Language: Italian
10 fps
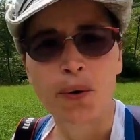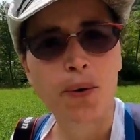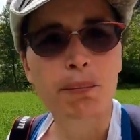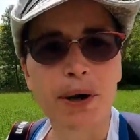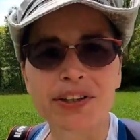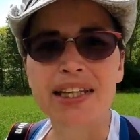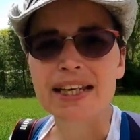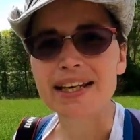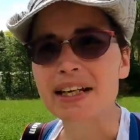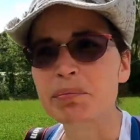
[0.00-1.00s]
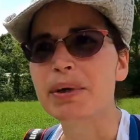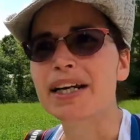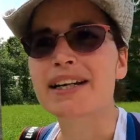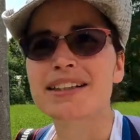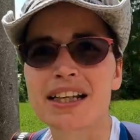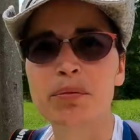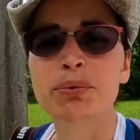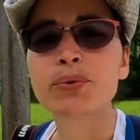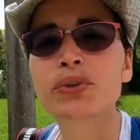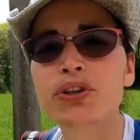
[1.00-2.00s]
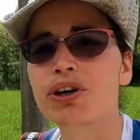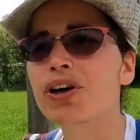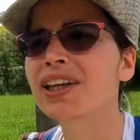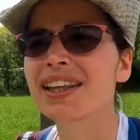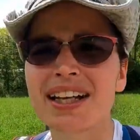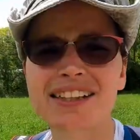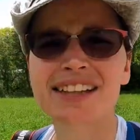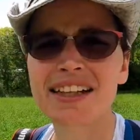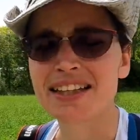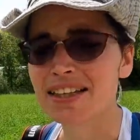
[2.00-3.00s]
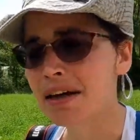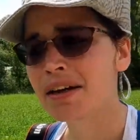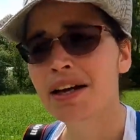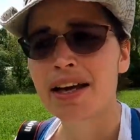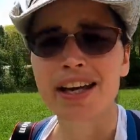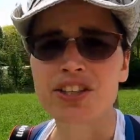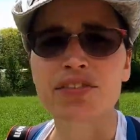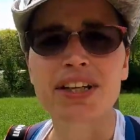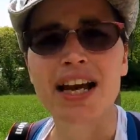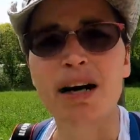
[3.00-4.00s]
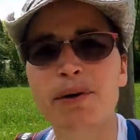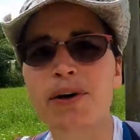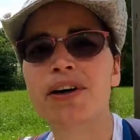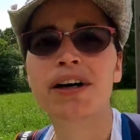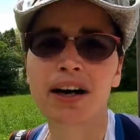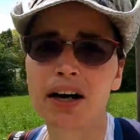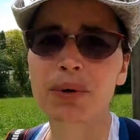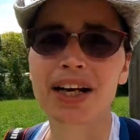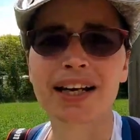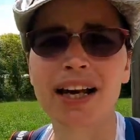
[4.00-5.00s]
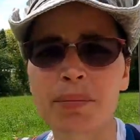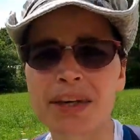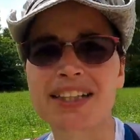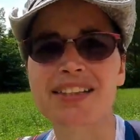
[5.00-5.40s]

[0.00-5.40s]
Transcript: un po' di riprese appunto dalla salita e ci vediamo a quella che è la mia